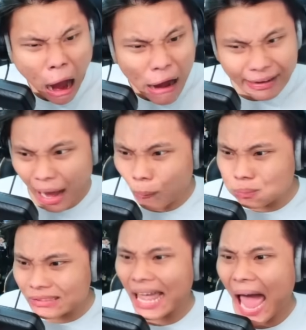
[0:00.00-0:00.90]

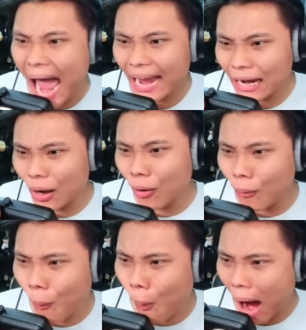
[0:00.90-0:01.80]
Còng tay
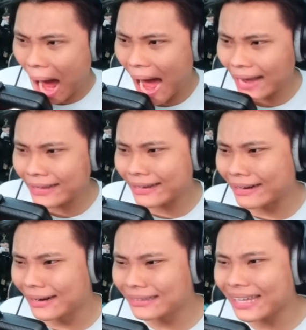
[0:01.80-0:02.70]
luôn, hoại
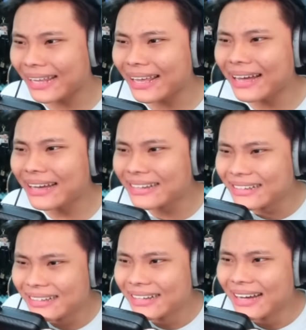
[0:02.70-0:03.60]
trưởng thì cái chứ.
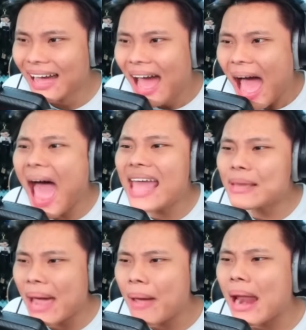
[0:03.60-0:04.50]
Ê
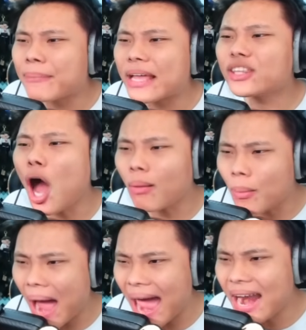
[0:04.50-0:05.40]
nhưng mà em làm chuyện tốt không
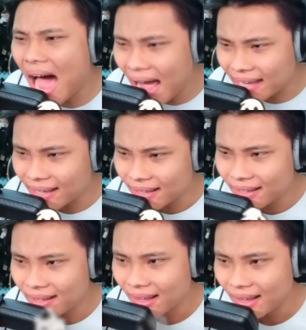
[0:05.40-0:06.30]
bà anh ơi?
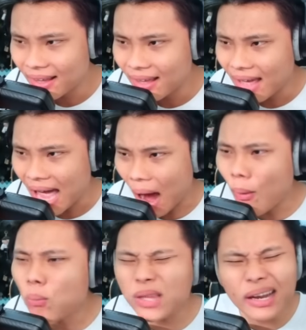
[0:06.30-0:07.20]

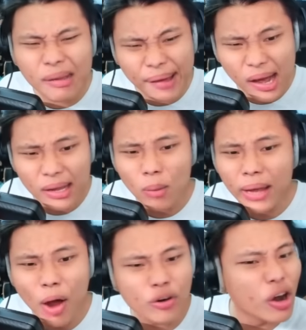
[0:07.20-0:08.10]
Ổng không tin các bạn ơi, ổng
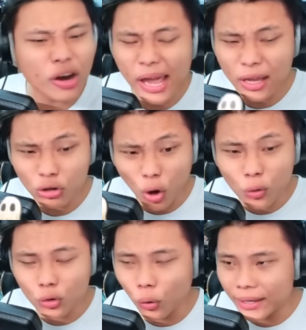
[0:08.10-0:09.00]
kêu đưa nó đi vô tù
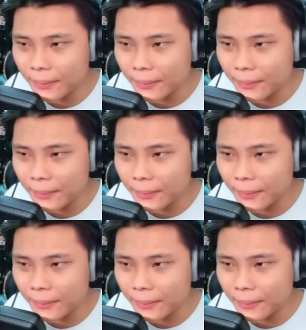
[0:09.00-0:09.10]
cho tôi.